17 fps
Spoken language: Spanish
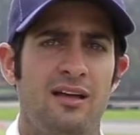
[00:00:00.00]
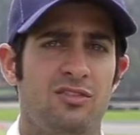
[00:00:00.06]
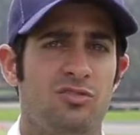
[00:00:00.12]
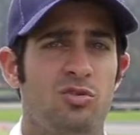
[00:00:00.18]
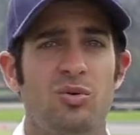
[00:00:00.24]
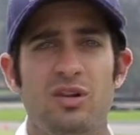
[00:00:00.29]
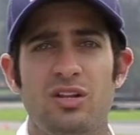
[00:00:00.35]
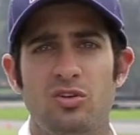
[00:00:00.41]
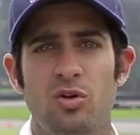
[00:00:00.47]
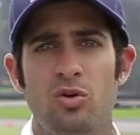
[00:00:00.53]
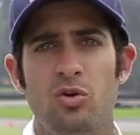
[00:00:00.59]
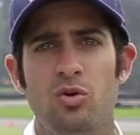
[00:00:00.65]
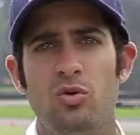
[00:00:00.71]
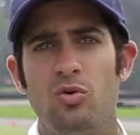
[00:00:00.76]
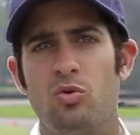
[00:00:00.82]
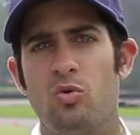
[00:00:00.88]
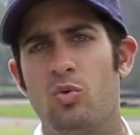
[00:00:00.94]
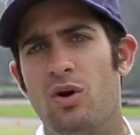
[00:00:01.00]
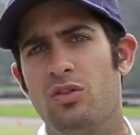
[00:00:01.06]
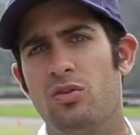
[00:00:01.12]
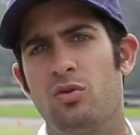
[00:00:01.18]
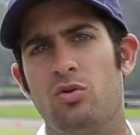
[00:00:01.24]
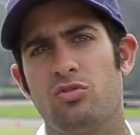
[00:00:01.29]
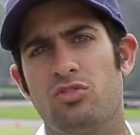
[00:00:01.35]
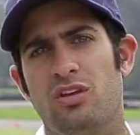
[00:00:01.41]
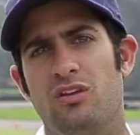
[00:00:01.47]
sobre todo
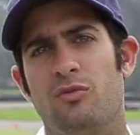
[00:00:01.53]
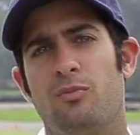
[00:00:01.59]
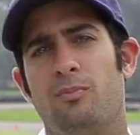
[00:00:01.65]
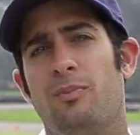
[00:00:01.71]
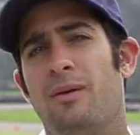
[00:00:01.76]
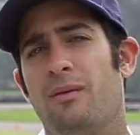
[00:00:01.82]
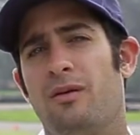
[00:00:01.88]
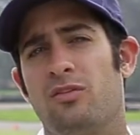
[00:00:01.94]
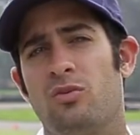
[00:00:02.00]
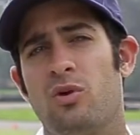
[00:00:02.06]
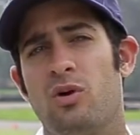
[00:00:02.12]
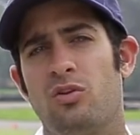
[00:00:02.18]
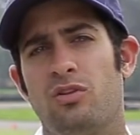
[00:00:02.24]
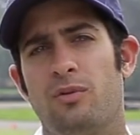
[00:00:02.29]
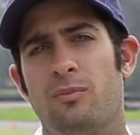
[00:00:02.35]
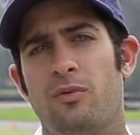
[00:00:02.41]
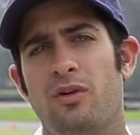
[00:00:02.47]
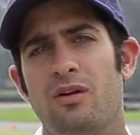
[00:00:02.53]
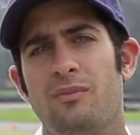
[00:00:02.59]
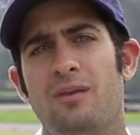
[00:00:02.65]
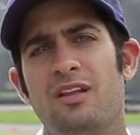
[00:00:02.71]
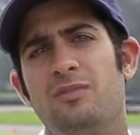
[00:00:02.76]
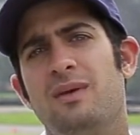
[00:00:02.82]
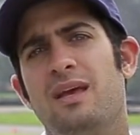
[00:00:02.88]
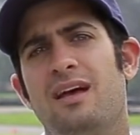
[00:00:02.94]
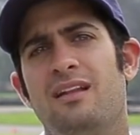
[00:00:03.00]
cuando se, cuando se ponen
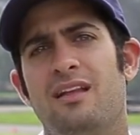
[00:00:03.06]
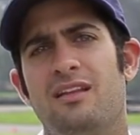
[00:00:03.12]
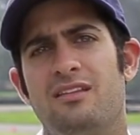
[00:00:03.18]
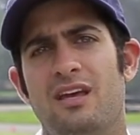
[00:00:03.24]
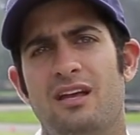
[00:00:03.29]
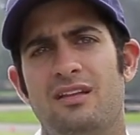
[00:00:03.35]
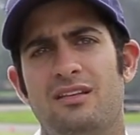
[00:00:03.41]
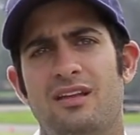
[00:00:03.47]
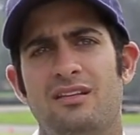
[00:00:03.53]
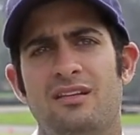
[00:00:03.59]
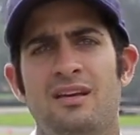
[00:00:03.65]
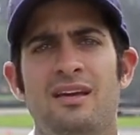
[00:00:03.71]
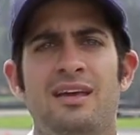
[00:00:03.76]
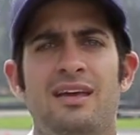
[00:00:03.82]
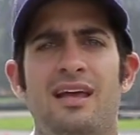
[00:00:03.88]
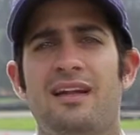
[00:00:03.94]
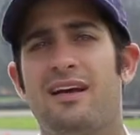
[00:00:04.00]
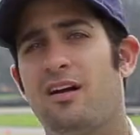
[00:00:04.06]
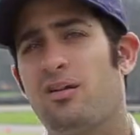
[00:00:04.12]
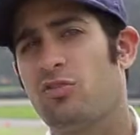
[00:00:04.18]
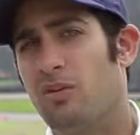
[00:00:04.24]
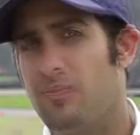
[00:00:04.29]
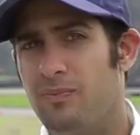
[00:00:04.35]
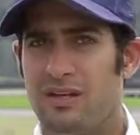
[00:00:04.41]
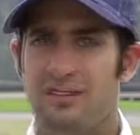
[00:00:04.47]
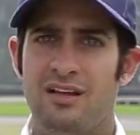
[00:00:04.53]
más viejas las llantas, el carro
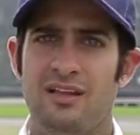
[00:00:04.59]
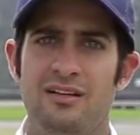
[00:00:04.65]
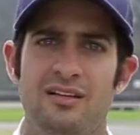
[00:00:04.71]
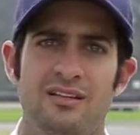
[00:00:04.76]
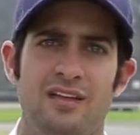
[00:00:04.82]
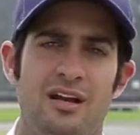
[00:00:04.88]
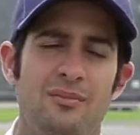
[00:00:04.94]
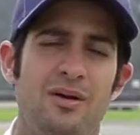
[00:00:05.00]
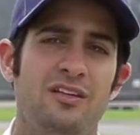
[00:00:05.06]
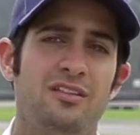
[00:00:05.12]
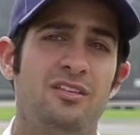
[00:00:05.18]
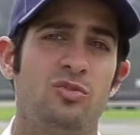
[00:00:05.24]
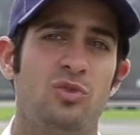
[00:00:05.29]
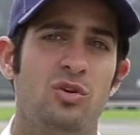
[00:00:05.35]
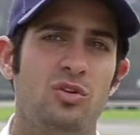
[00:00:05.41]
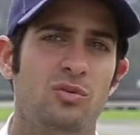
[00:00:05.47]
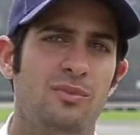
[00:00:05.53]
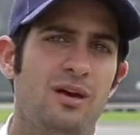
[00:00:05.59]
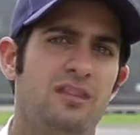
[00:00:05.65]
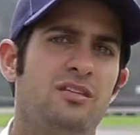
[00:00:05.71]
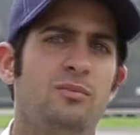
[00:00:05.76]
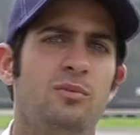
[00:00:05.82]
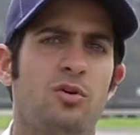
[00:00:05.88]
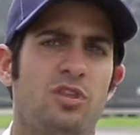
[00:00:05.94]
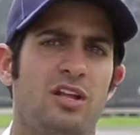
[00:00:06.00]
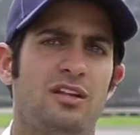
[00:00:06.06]
se empieza a deslizar más y es cuando más
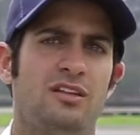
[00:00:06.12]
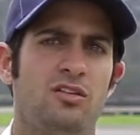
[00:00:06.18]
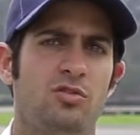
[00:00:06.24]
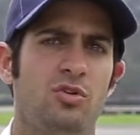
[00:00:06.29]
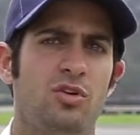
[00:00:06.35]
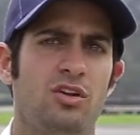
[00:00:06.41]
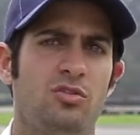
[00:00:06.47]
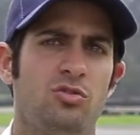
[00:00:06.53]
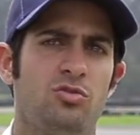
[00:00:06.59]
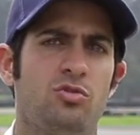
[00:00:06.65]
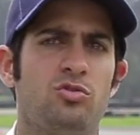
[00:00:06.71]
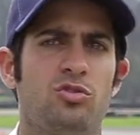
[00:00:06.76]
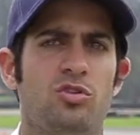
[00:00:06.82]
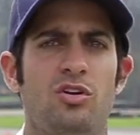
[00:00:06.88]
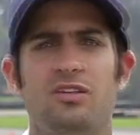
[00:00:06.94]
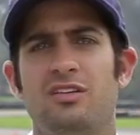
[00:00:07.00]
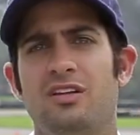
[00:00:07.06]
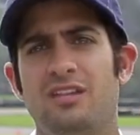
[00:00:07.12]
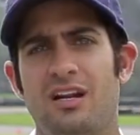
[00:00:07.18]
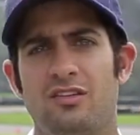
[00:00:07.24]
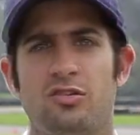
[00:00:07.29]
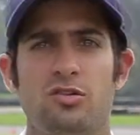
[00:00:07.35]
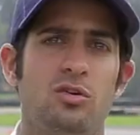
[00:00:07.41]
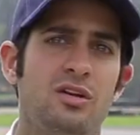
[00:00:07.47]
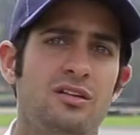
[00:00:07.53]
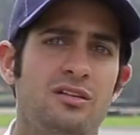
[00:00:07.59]
importantes son estos controles de
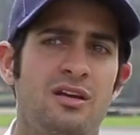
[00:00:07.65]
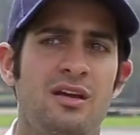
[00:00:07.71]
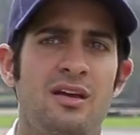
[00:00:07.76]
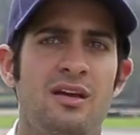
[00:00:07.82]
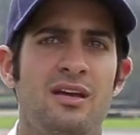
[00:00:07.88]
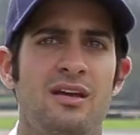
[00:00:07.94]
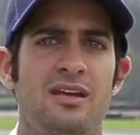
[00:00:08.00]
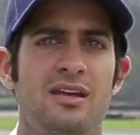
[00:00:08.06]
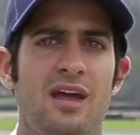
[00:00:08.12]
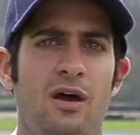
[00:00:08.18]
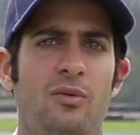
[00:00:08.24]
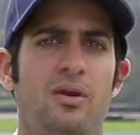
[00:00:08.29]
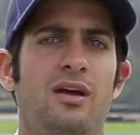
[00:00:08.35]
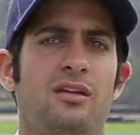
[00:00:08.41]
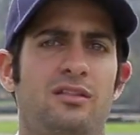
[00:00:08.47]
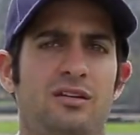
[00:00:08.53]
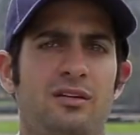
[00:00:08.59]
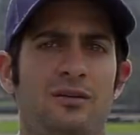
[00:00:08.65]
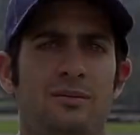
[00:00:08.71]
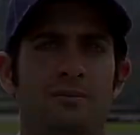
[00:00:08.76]
tracciones y ABS.